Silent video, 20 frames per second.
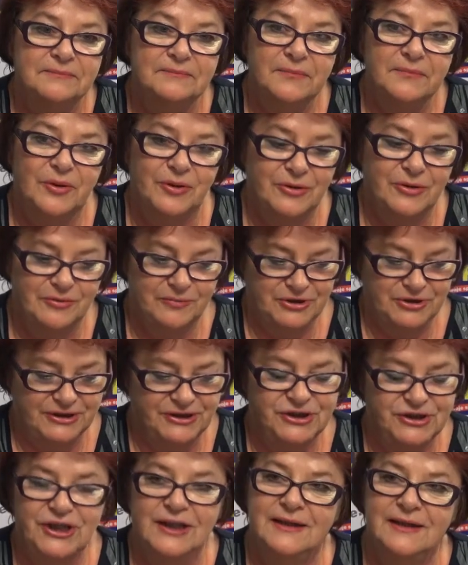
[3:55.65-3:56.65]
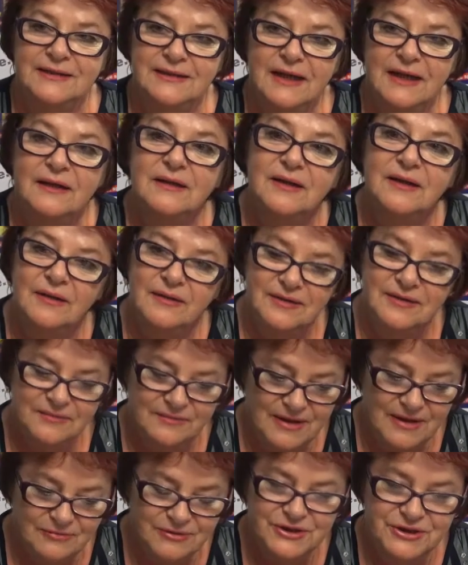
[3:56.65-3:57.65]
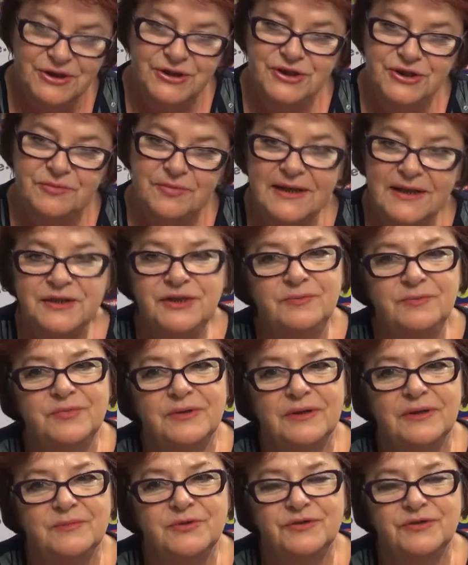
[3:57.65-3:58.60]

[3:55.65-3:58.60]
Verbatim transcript: bo przez 3 lata małe dzieci bardziej y,